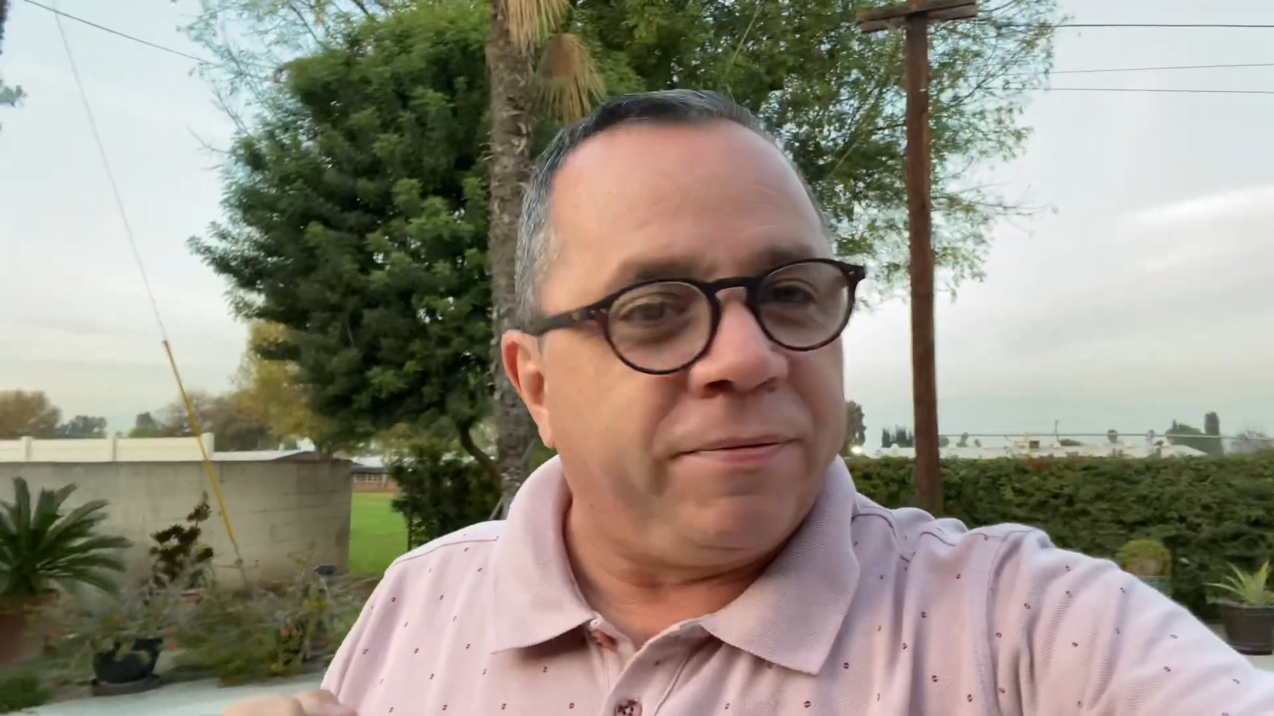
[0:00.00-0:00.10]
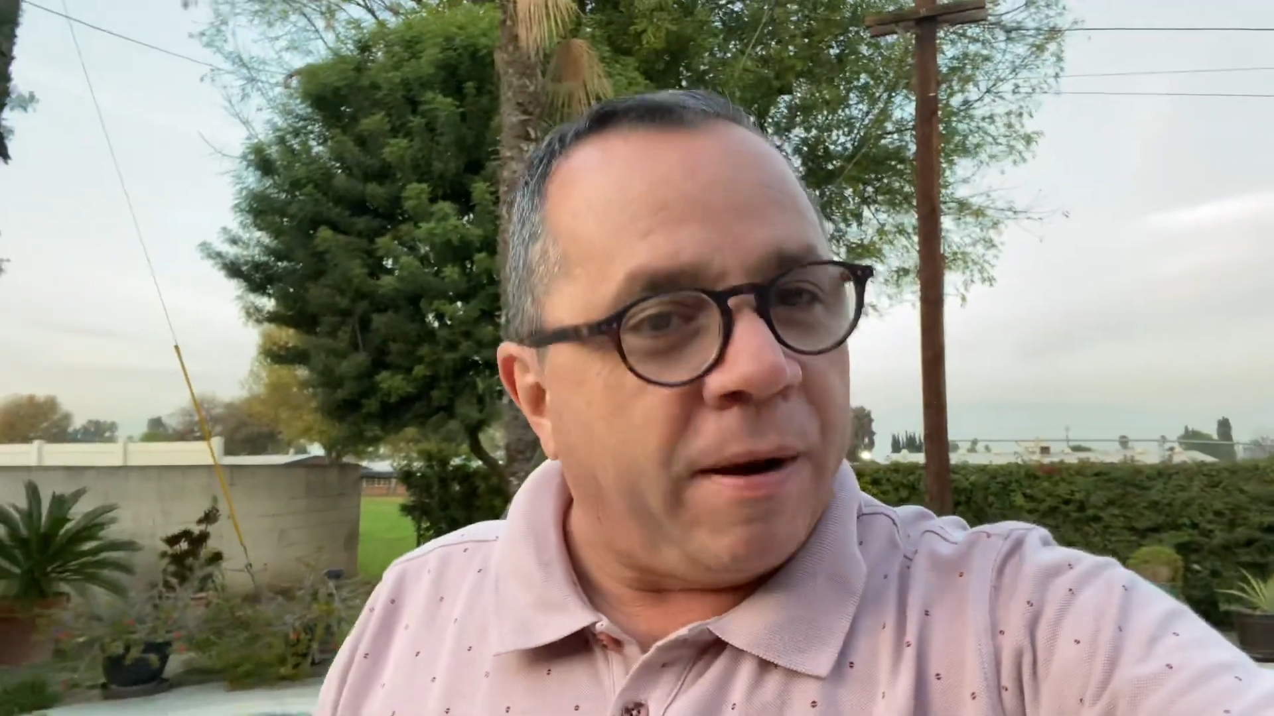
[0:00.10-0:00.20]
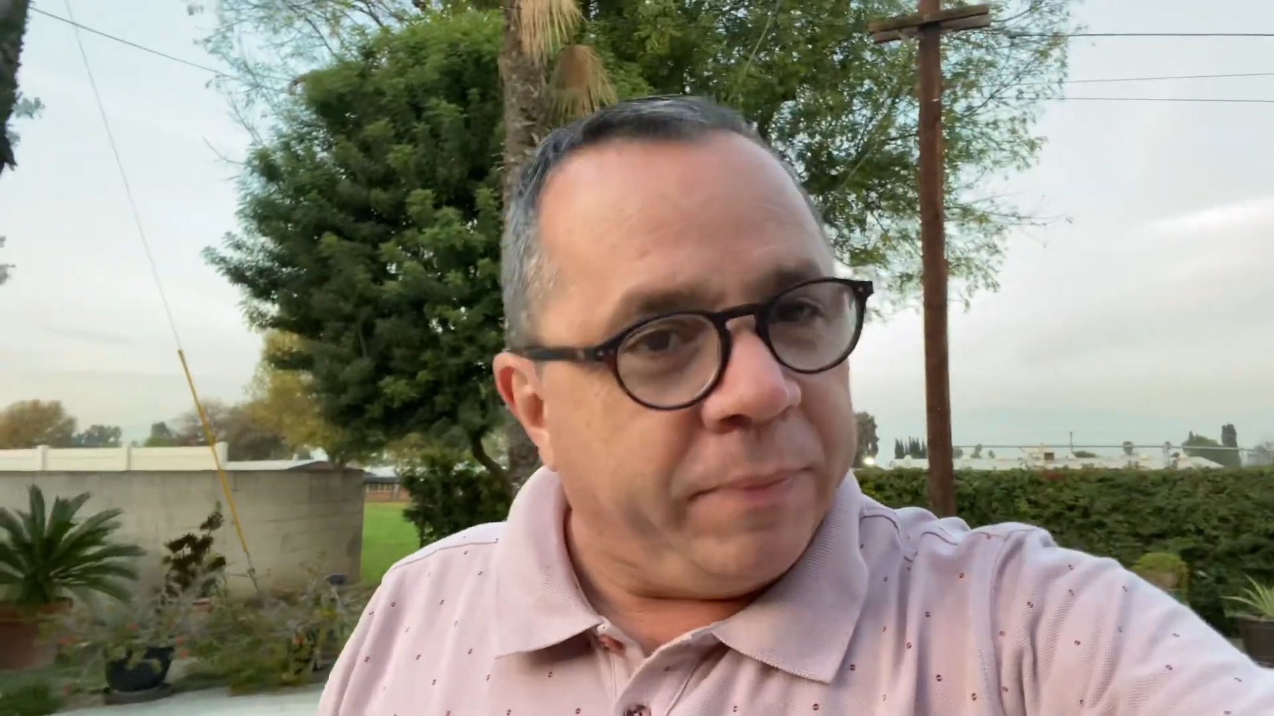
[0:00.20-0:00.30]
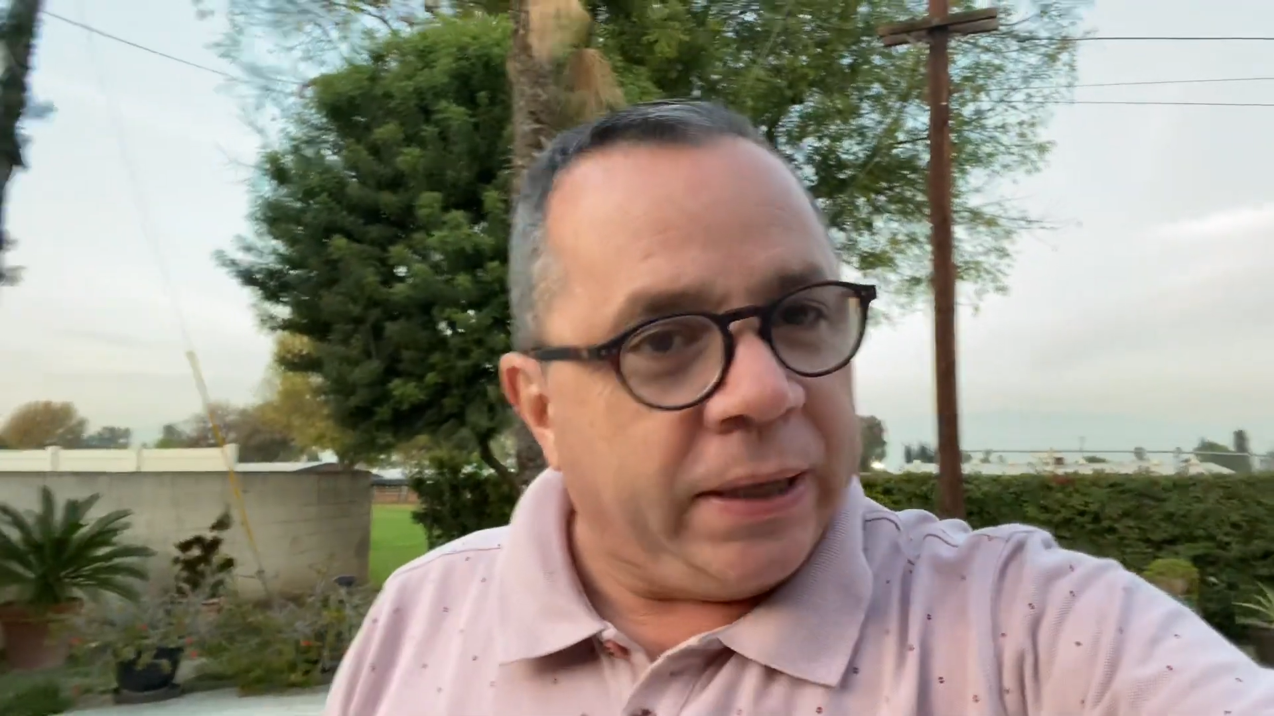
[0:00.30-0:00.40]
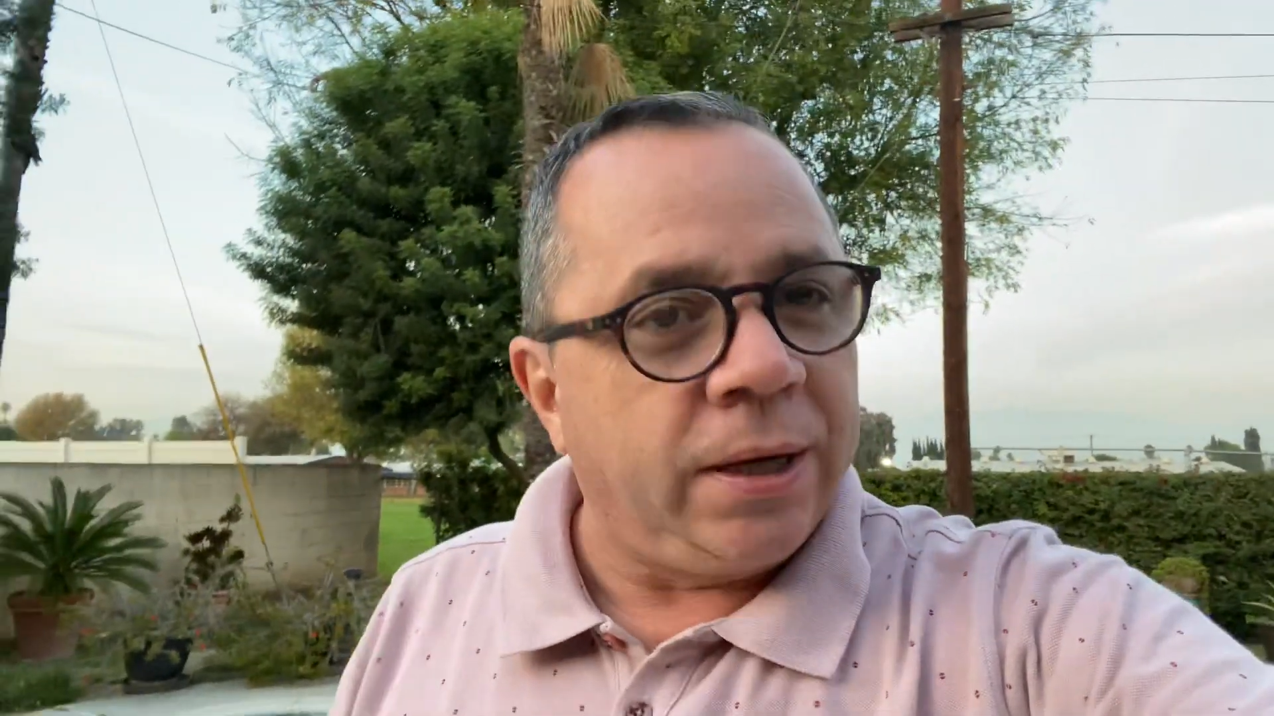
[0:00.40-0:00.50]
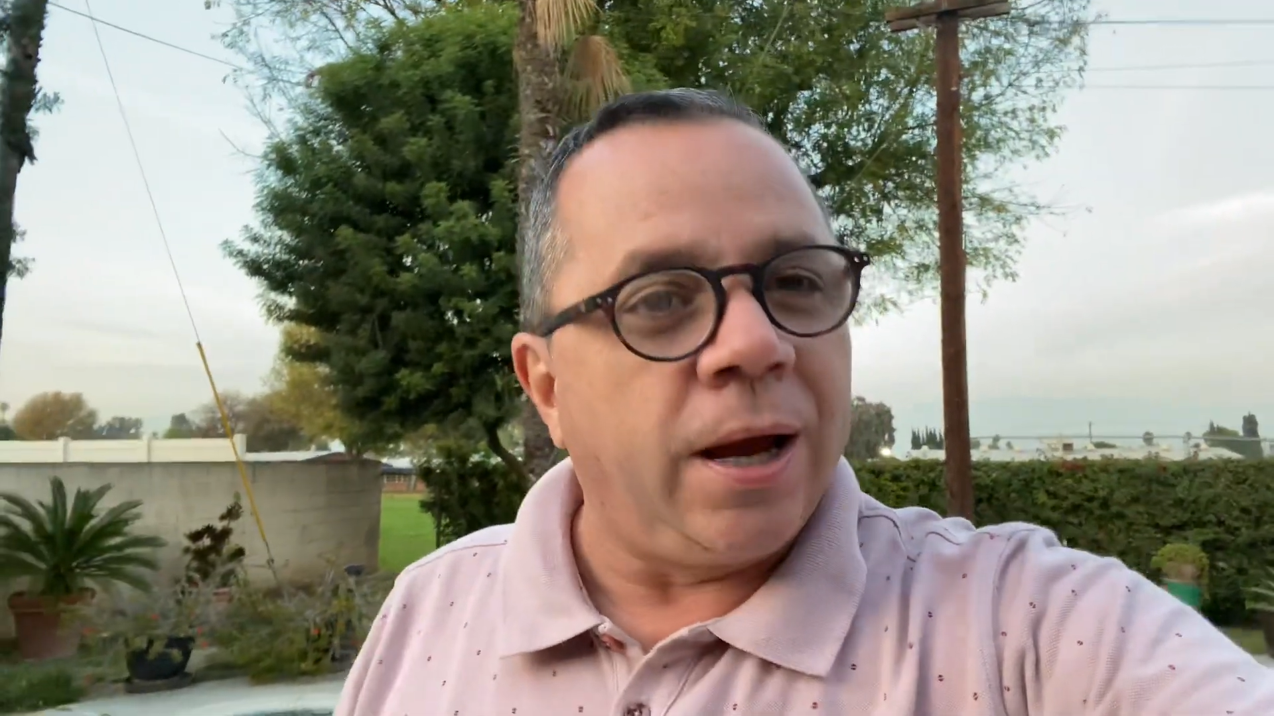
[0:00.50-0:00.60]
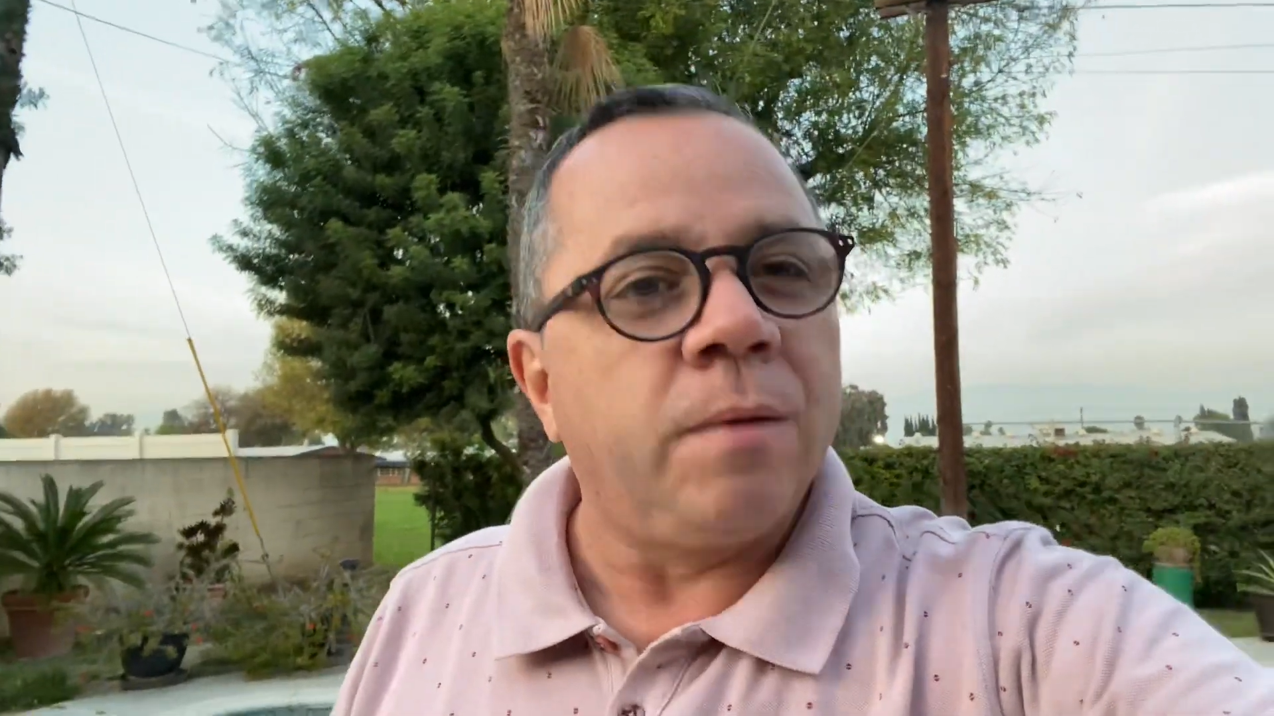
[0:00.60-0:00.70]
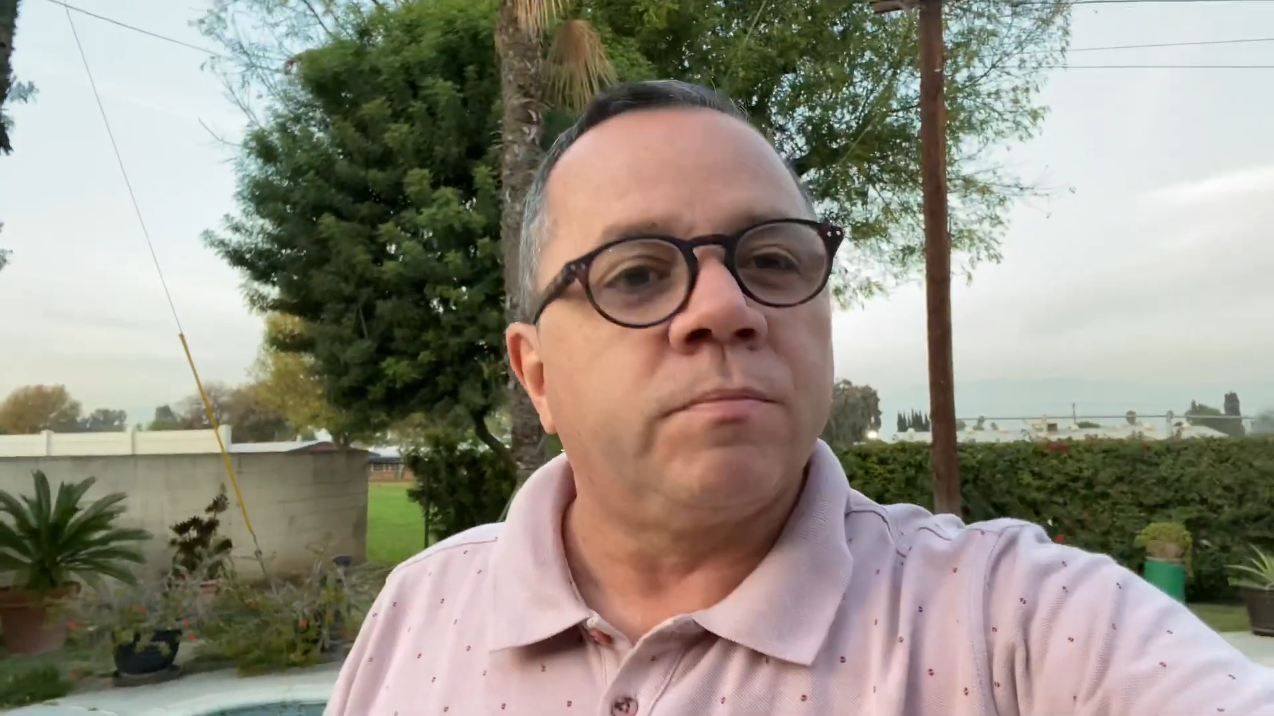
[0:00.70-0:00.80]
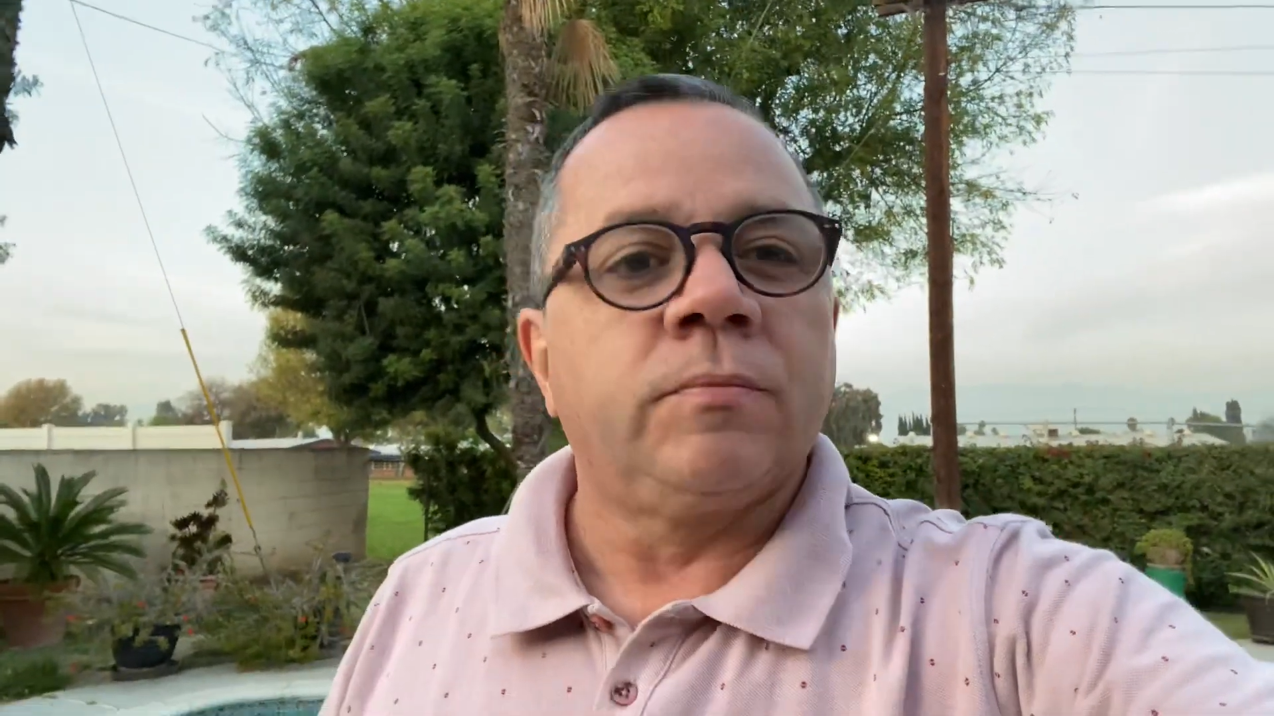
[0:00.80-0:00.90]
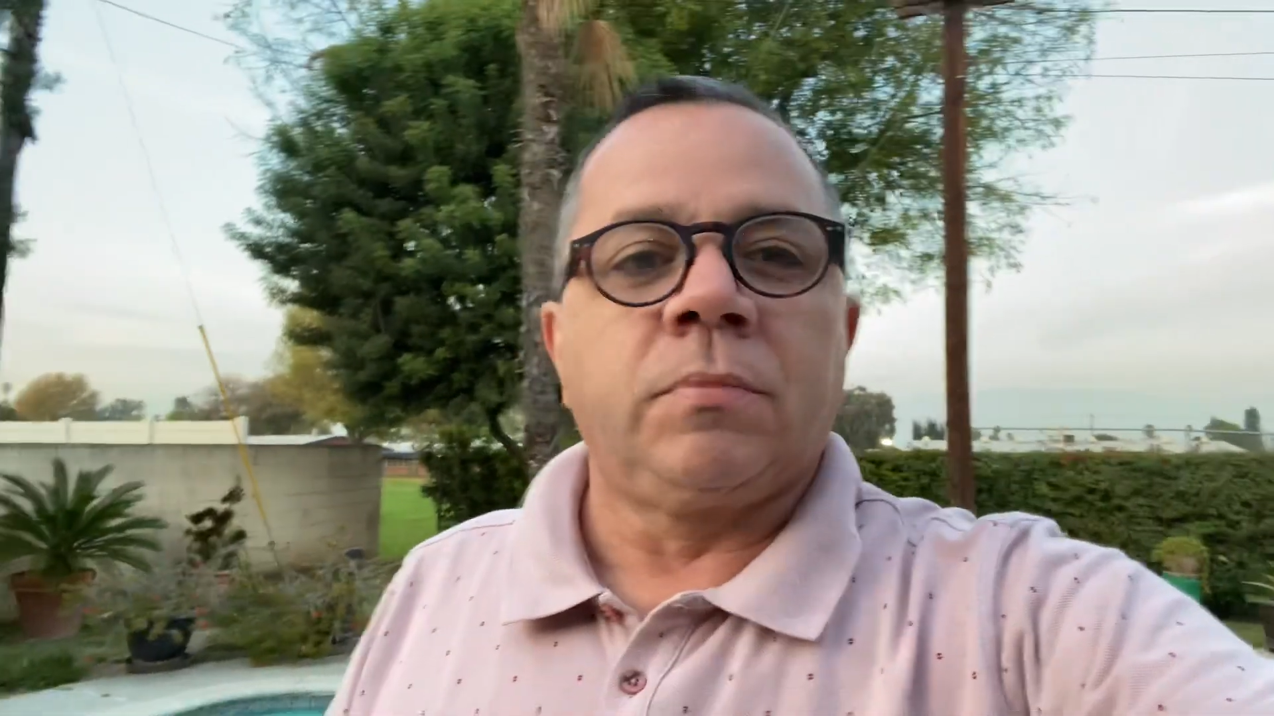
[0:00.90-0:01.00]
familia,